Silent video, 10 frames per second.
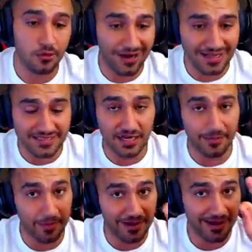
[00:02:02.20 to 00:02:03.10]
يروح على انستغرام
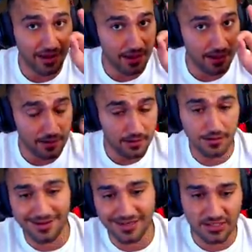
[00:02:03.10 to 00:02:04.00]
يعمل لنا
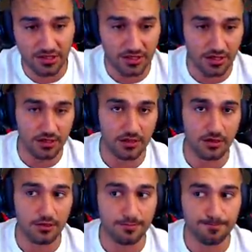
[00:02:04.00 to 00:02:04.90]
ال
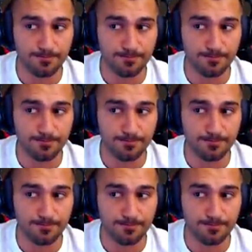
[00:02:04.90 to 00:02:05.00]
ال